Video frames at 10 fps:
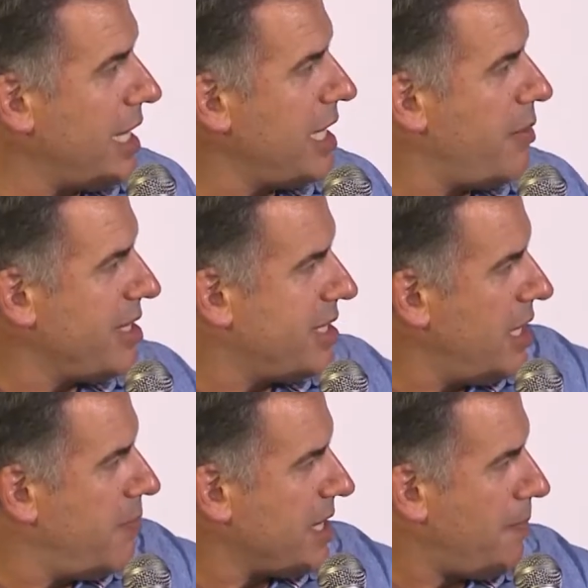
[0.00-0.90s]
un nombre muy
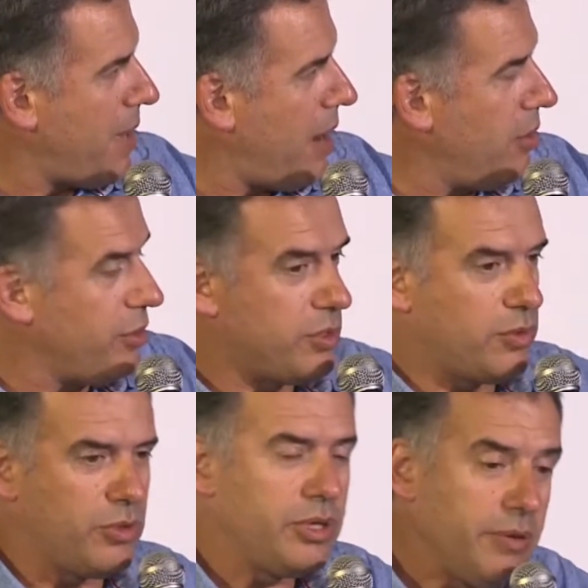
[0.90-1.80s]
particular, Juntos y
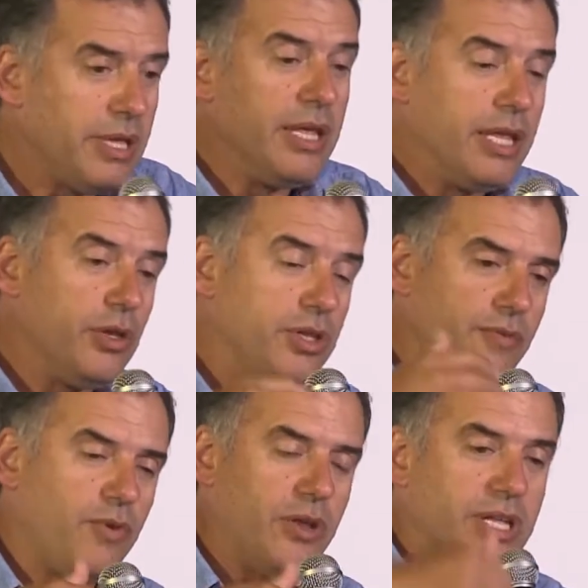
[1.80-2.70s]
Entreverado,
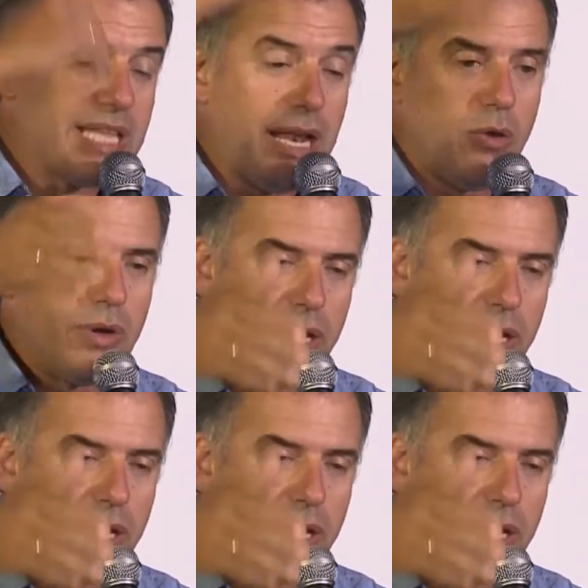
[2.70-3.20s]
este,